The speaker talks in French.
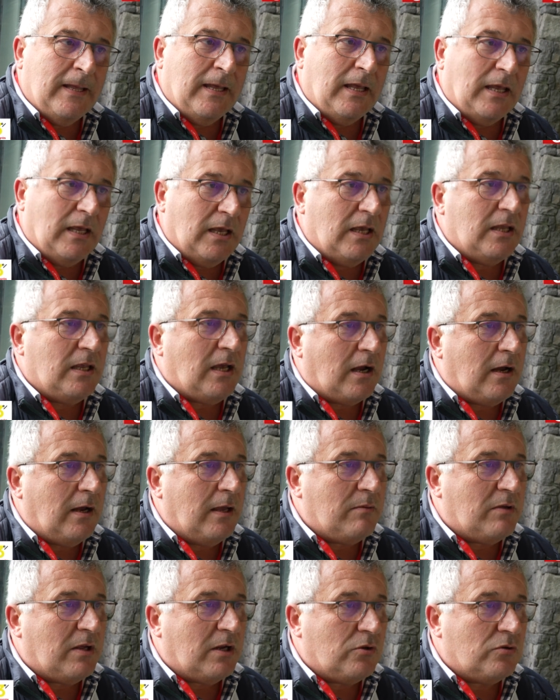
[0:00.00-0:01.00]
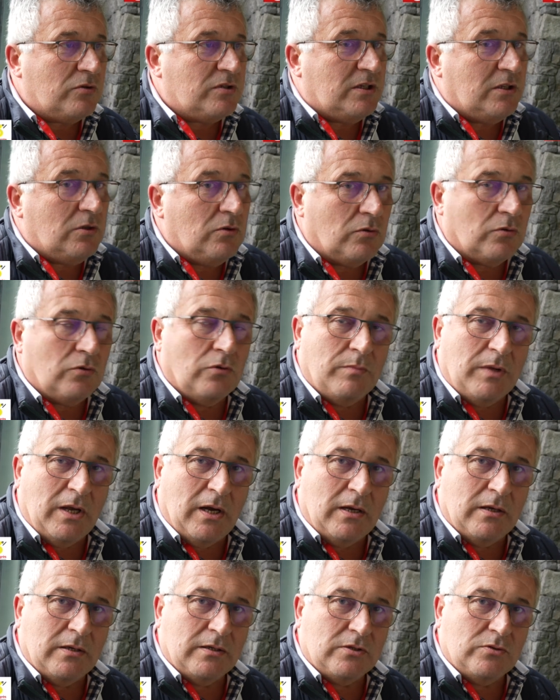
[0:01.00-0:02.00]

Et il y a quand même quelques sites, dont le mien,